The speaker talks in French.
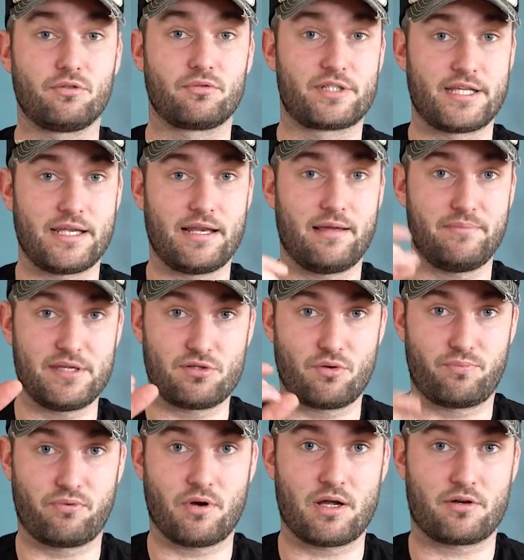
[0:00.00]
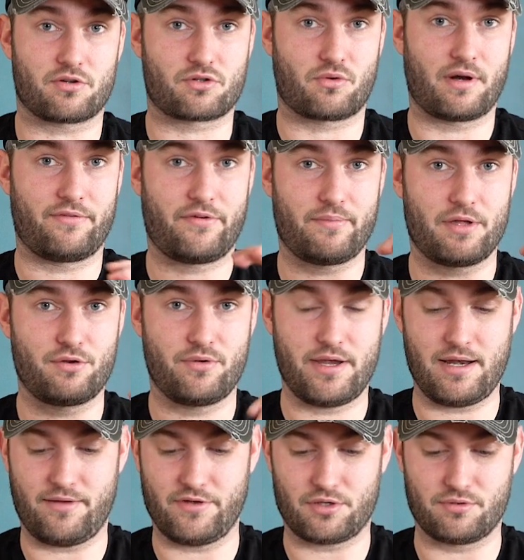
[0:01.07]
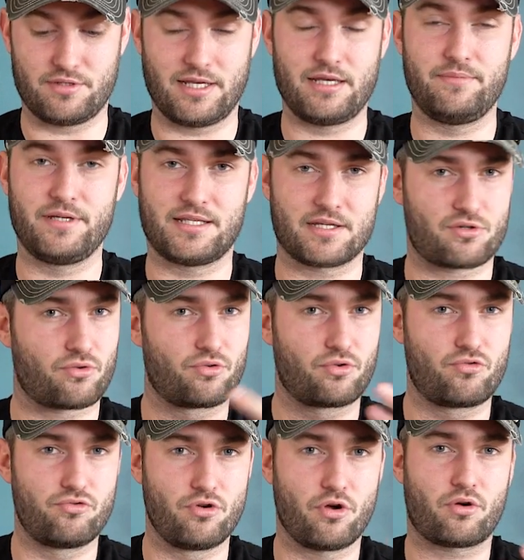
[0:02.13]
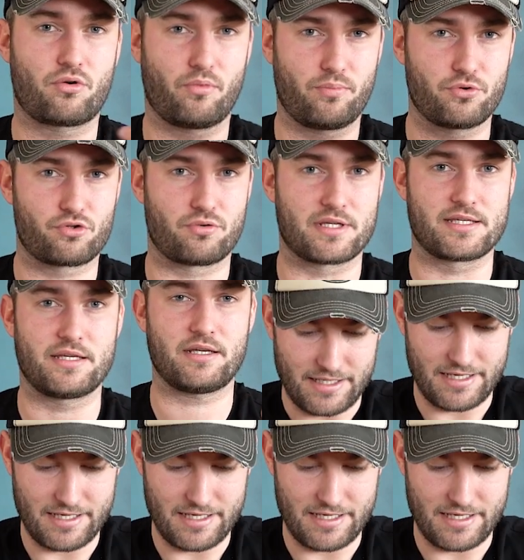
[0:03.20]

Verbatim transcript: donc qui est la mise au point lorsqu'on la fait manuelle avec une délimitation de couleur qu'on peut choisir.